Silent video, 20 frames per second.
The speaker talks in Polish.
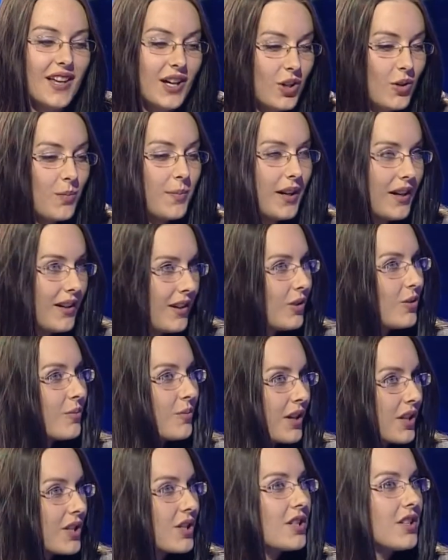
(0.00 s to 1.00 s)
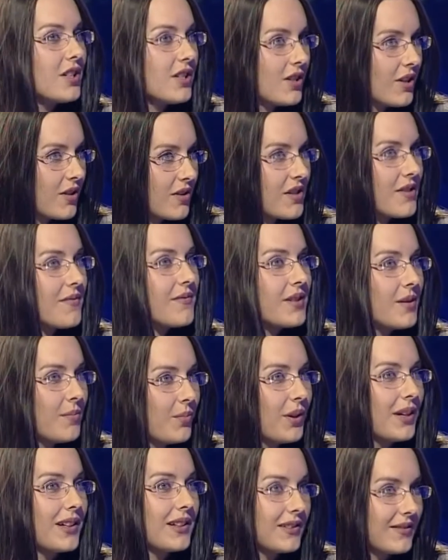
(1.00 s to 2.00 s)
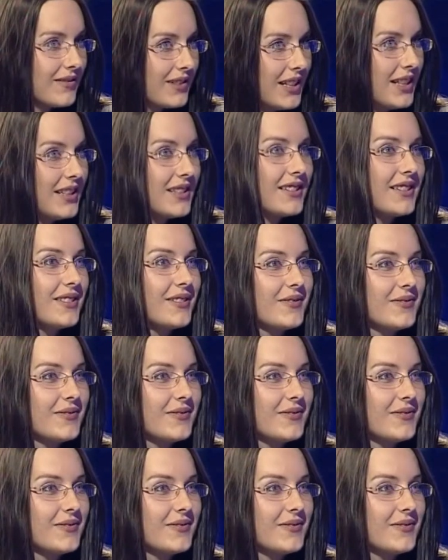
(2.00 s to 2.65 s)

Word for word: Na kopertę numer 38 z dopłatą, tak?